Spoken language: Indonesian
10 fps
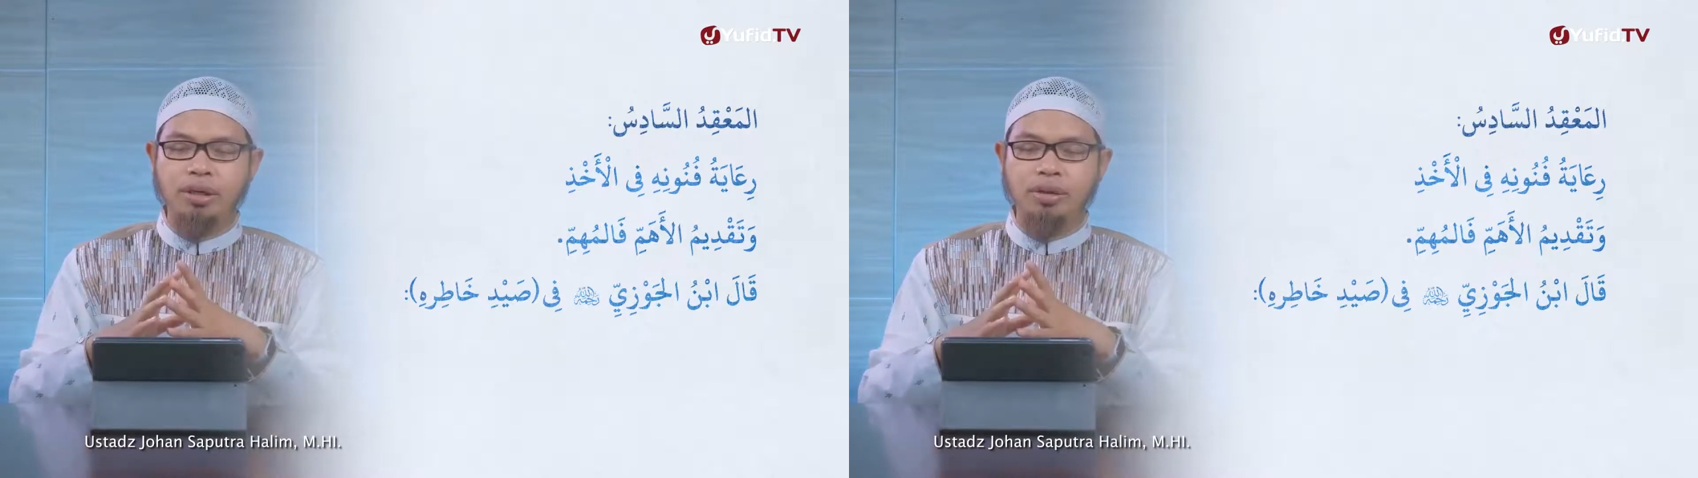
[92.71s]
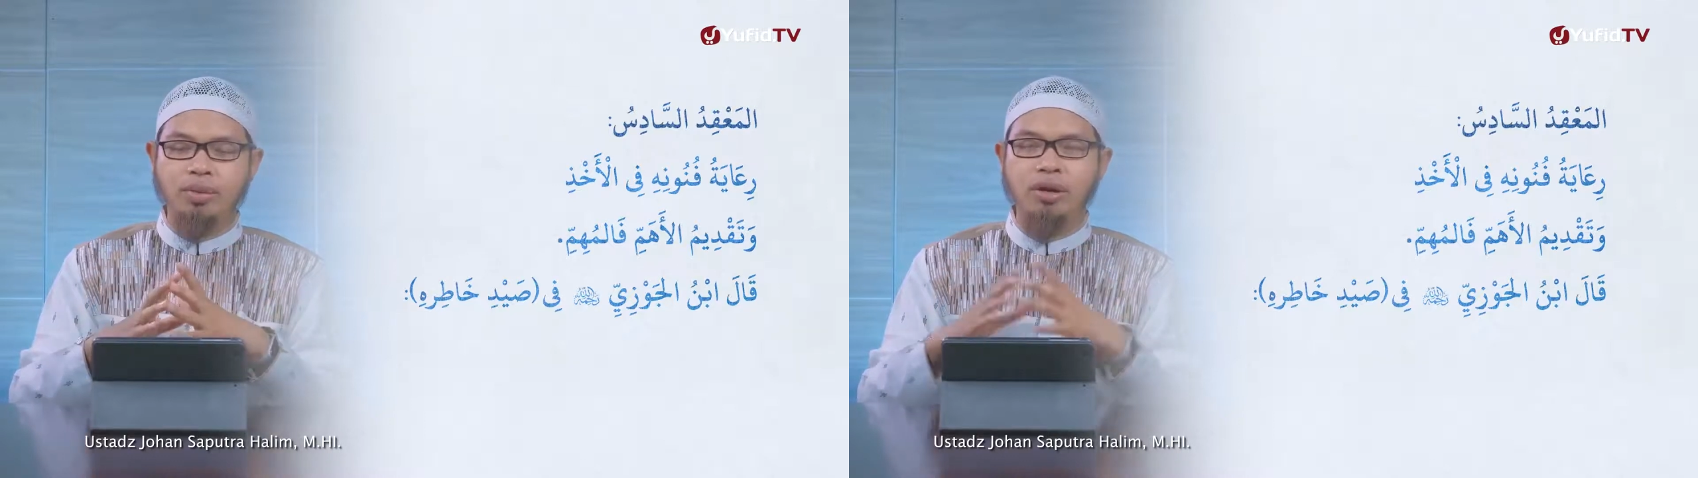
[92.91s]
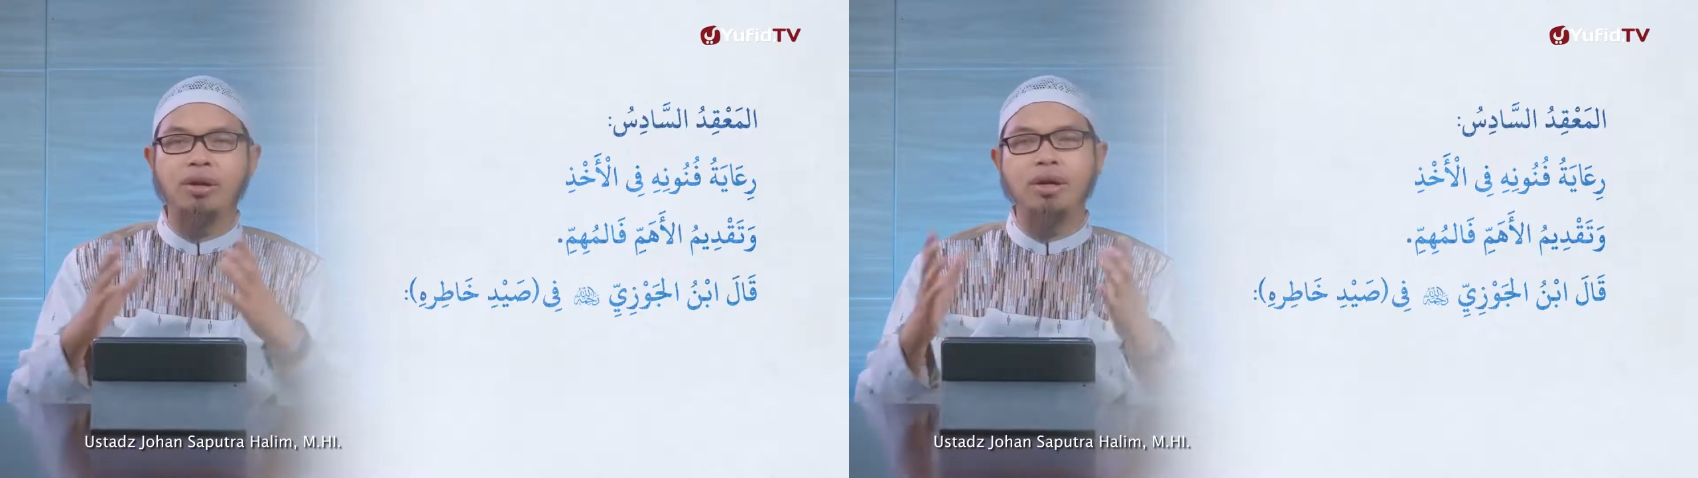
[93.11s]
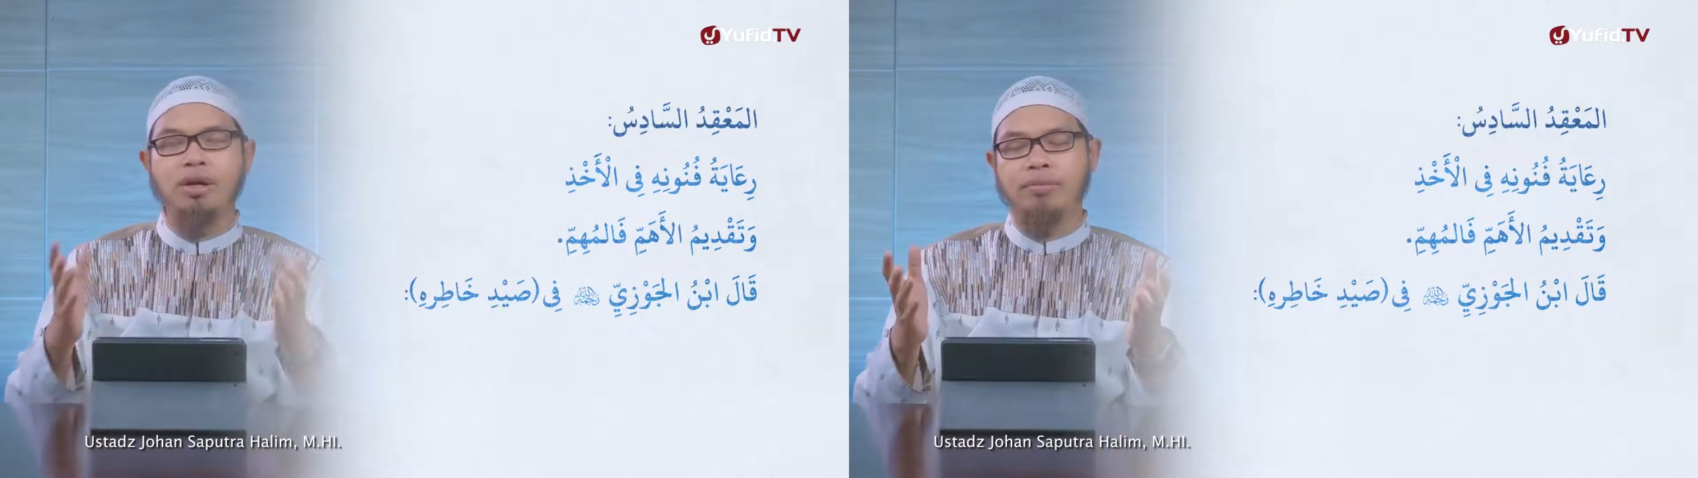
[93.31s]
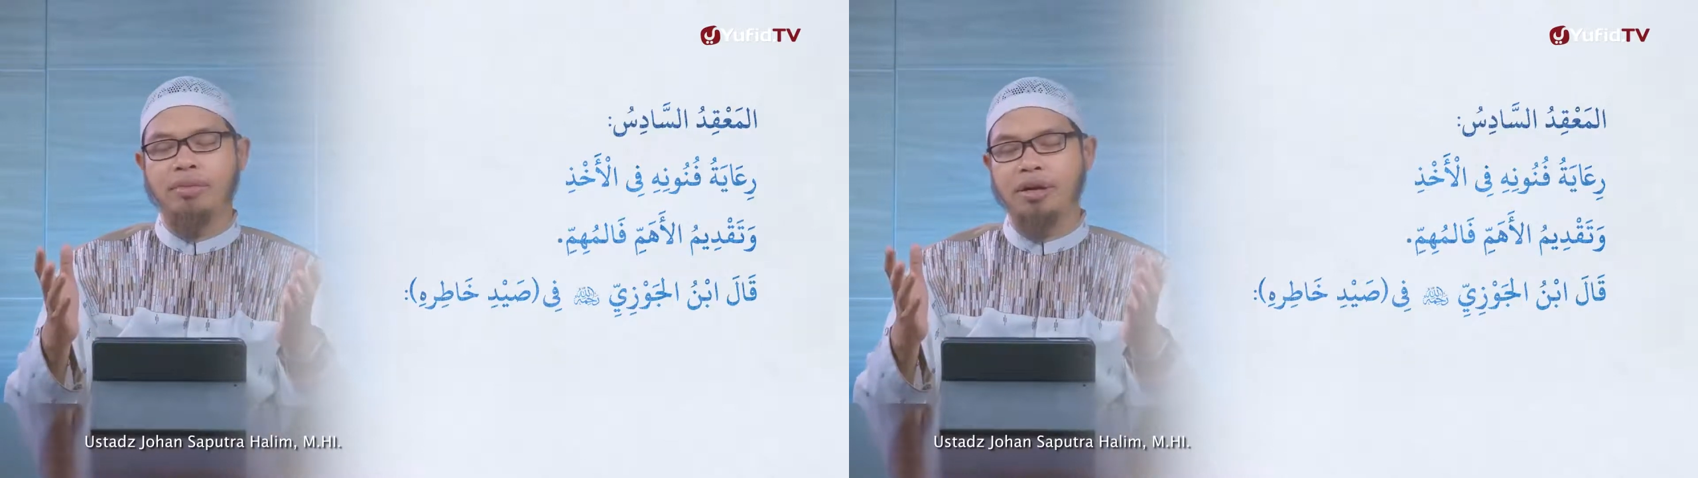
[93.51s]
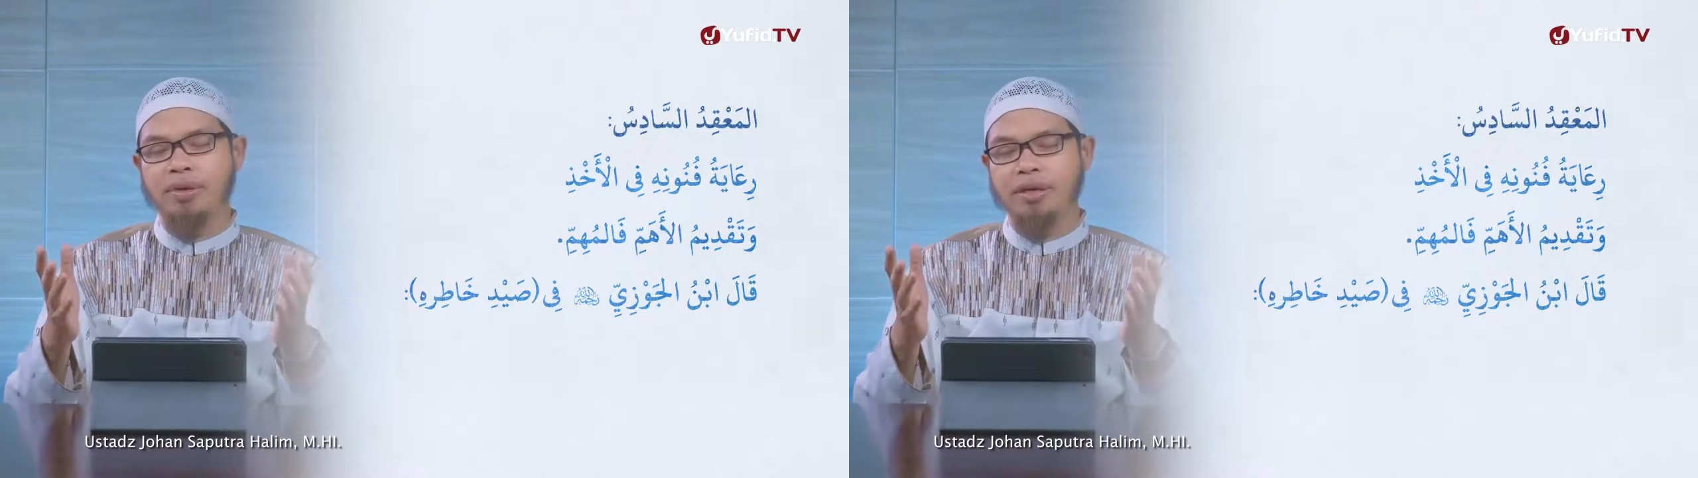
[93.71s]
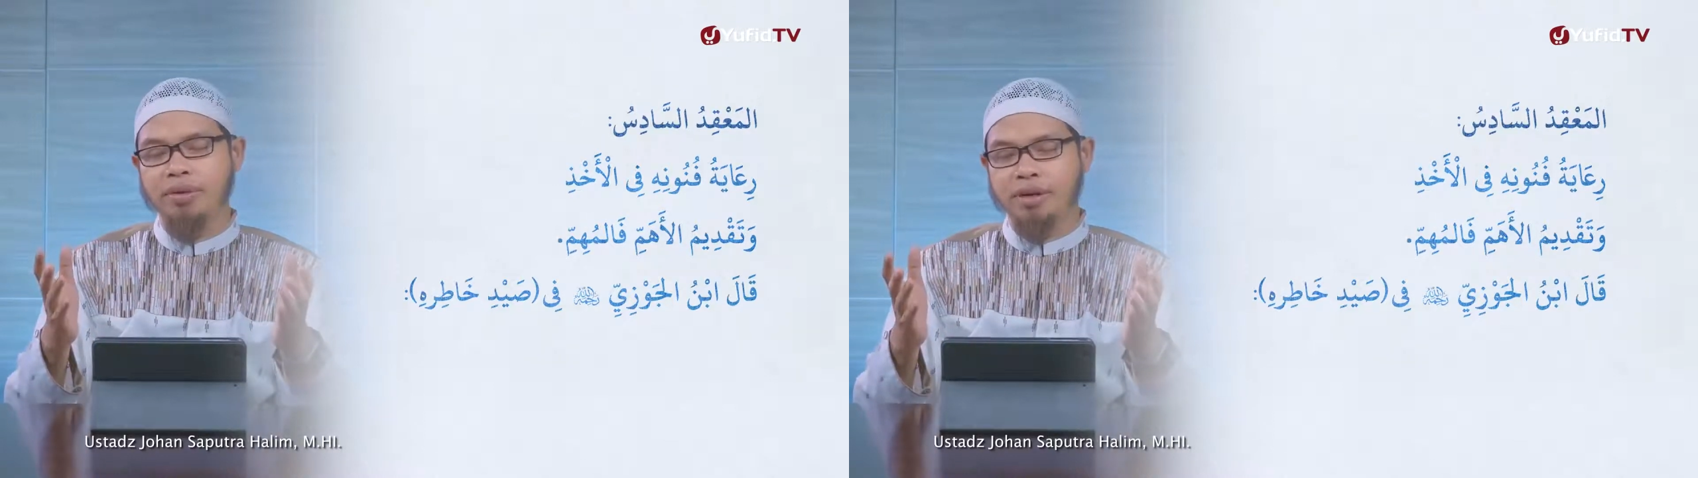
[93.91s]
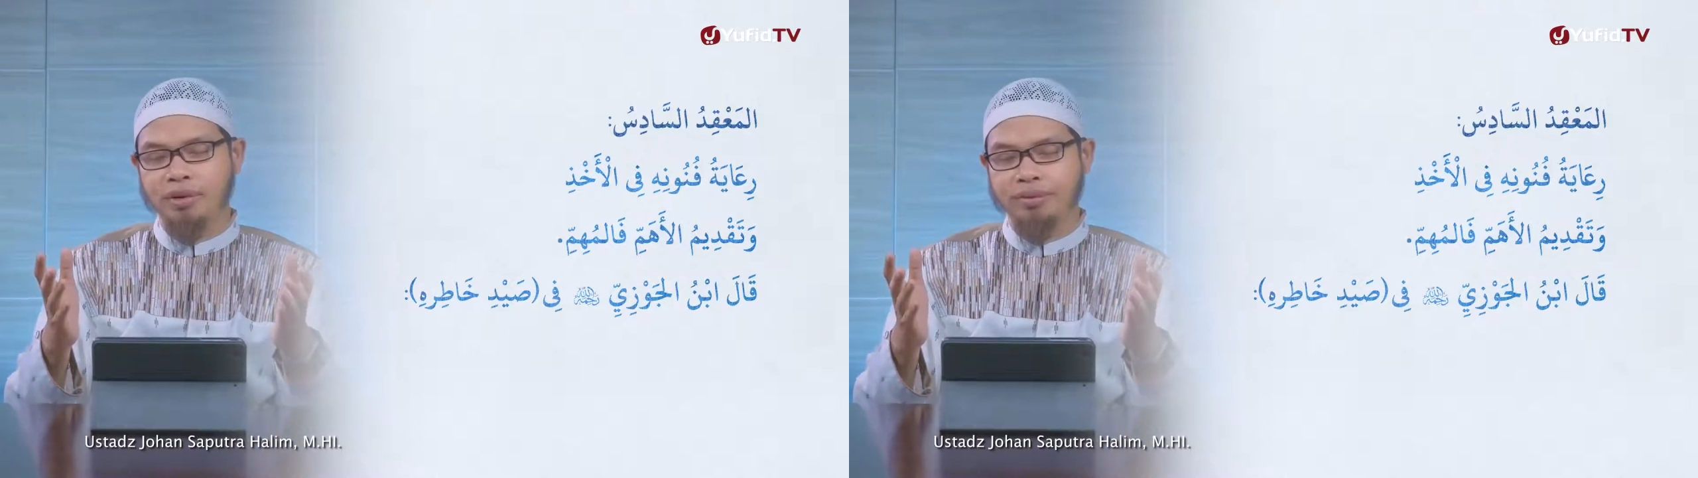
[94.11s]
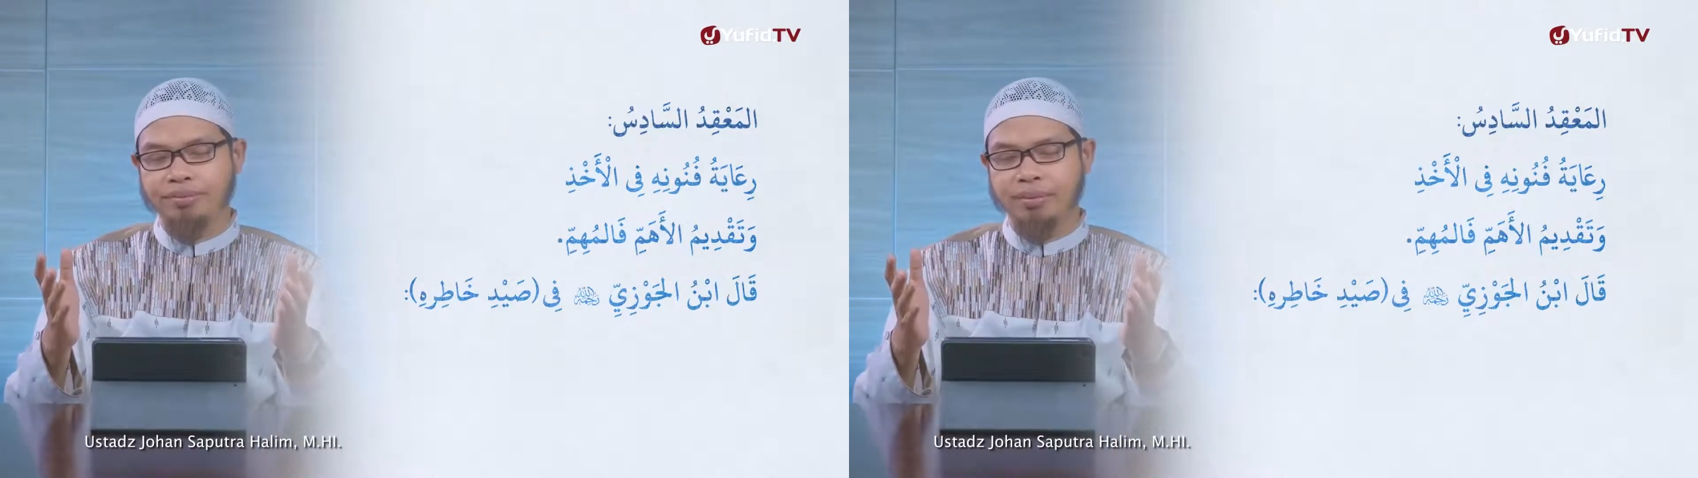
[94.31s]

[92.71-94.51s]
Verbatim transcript: semoga Allah merahmati beliau